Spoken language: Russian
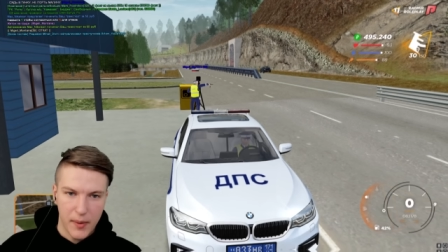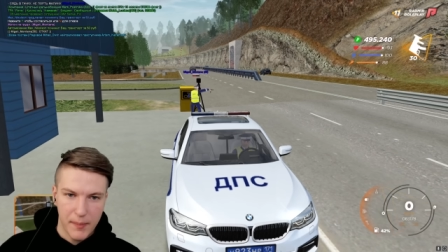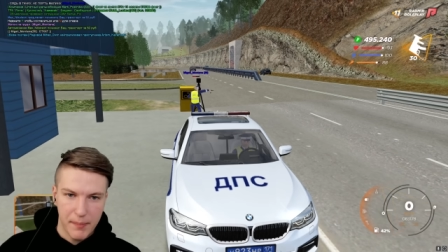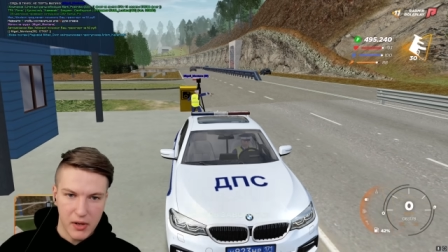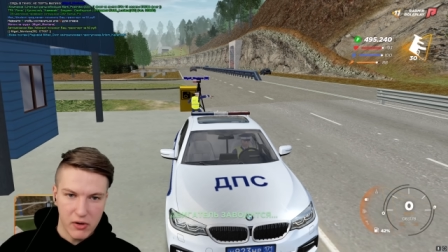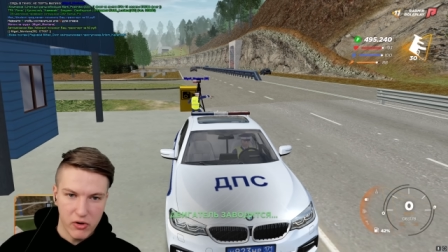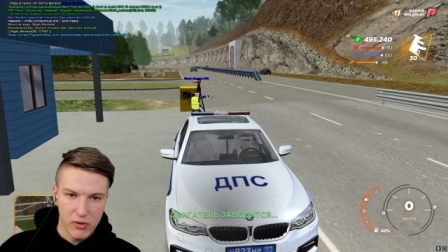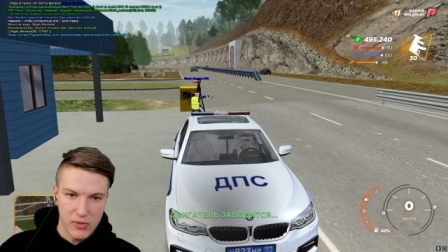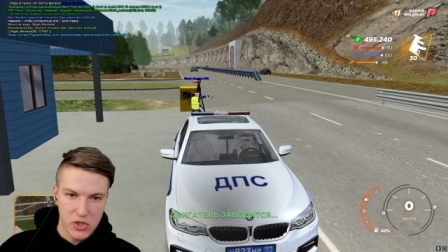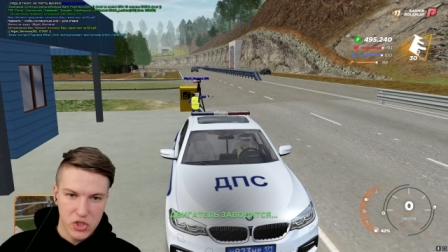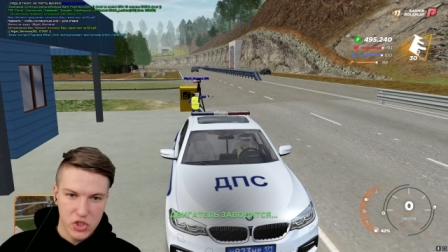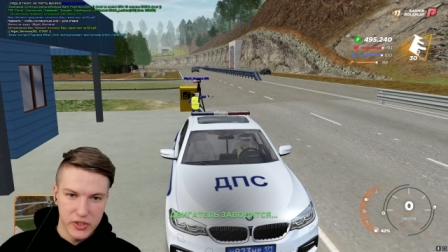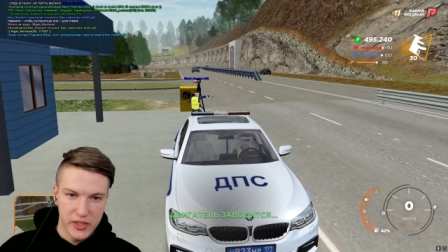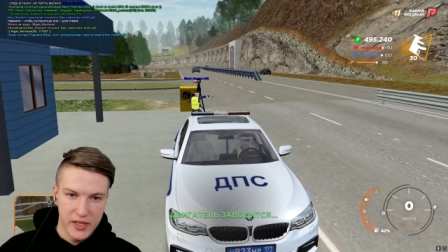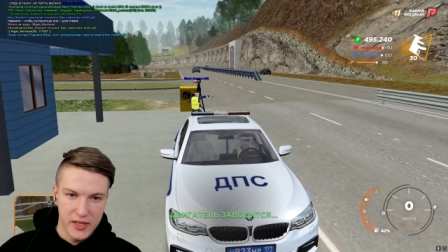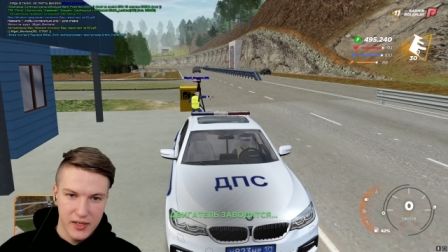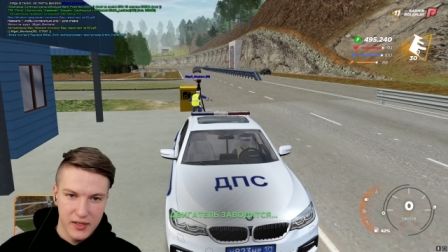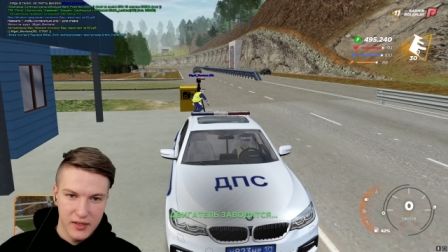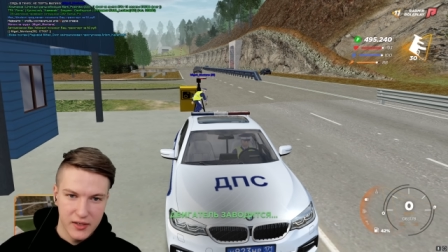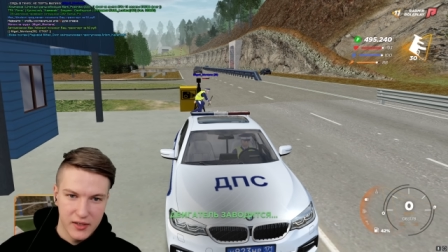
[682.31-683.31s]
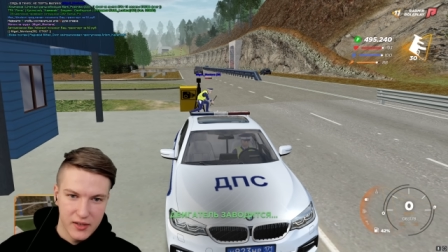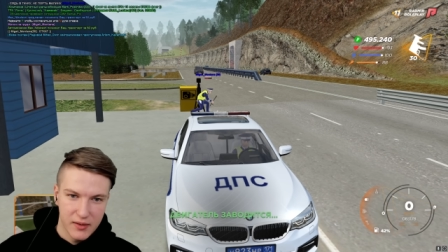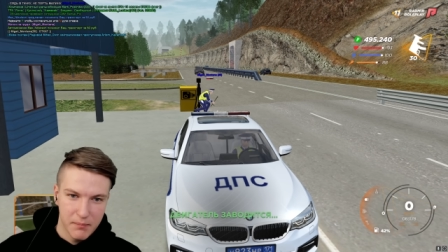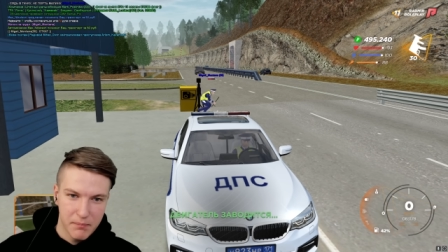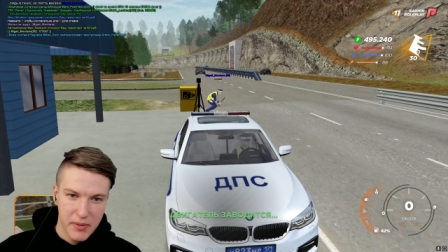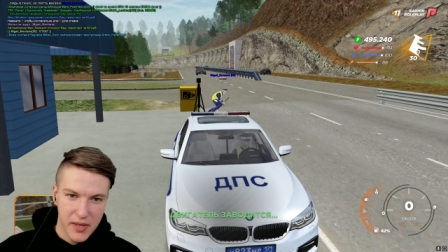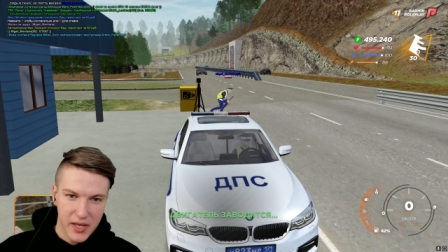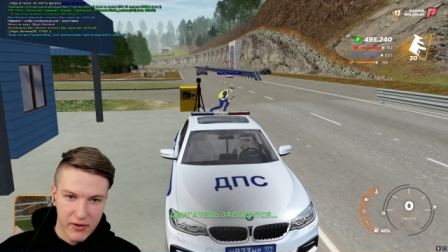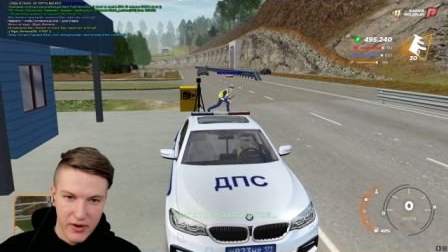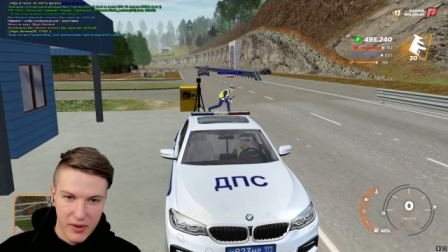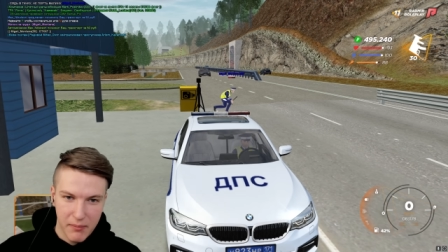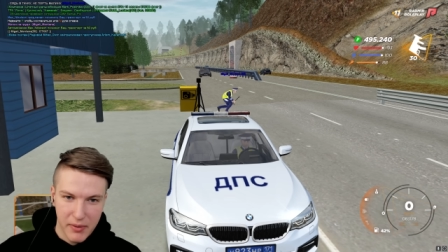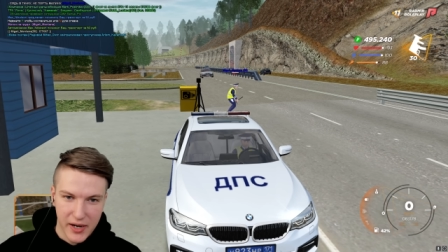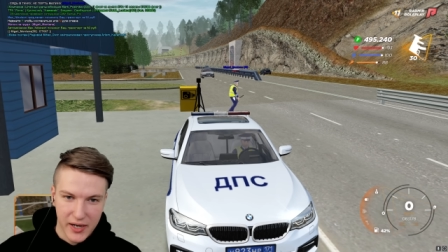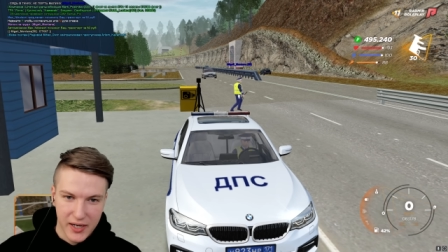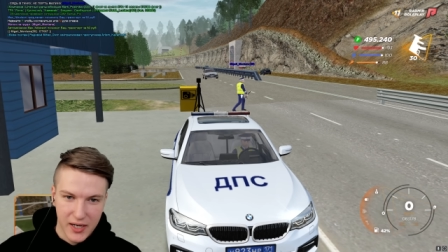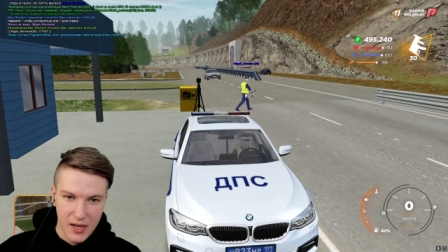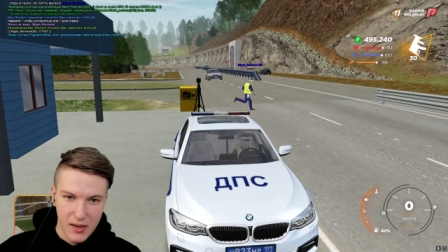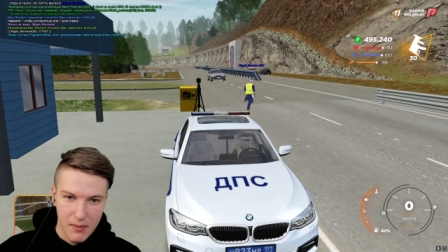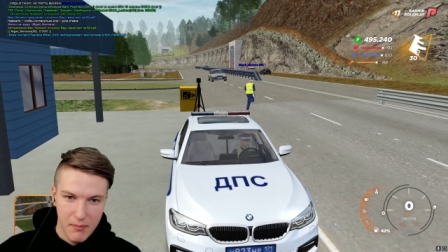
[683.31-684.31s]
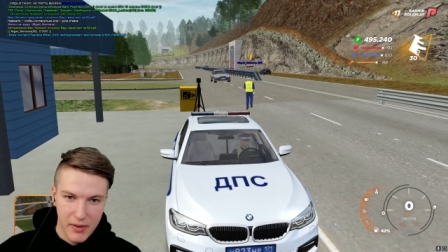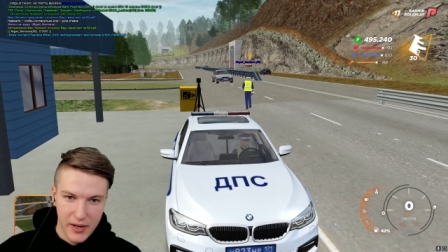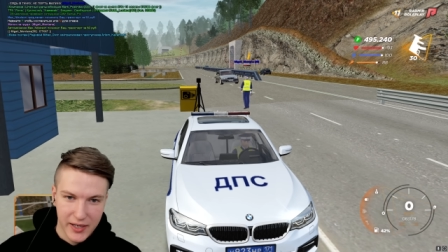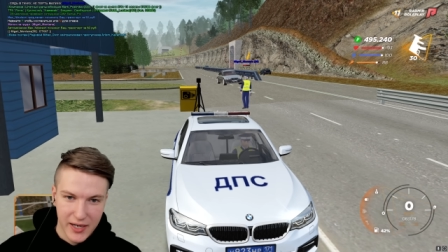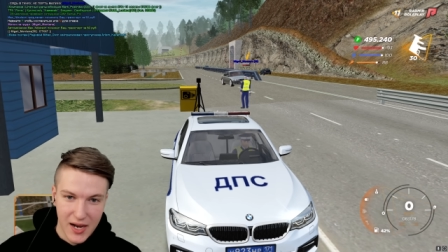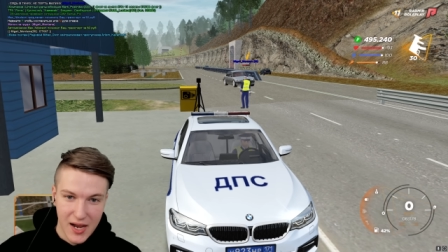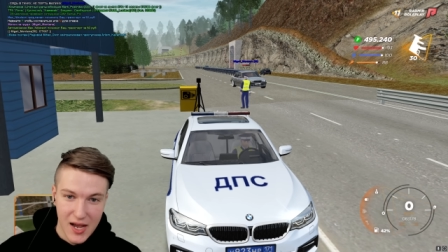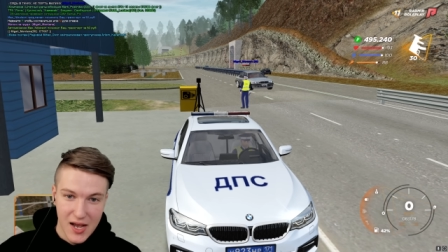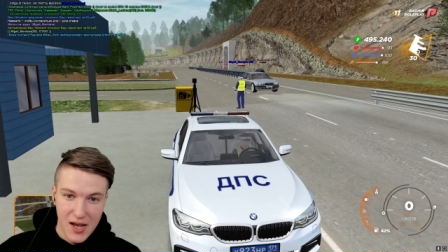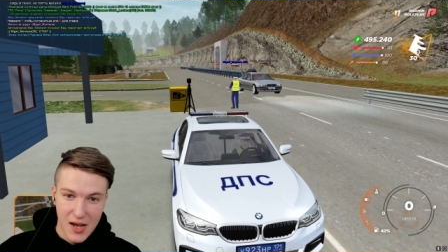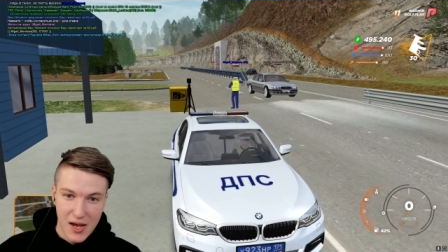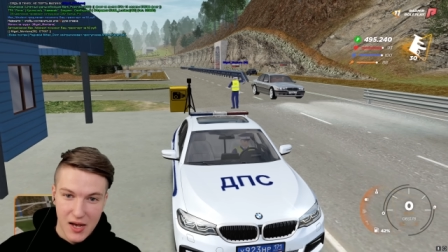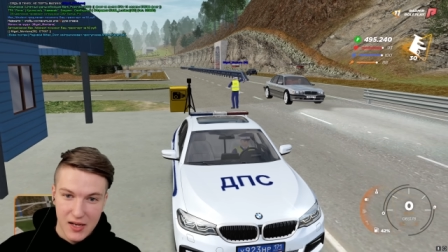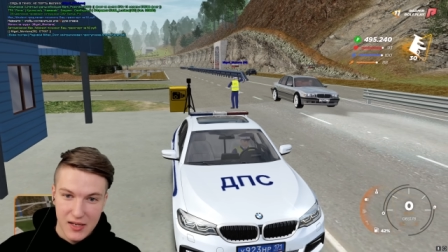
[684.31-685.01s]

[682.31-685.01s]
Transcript: Опа, первая машина. Первая, бэха, бэха.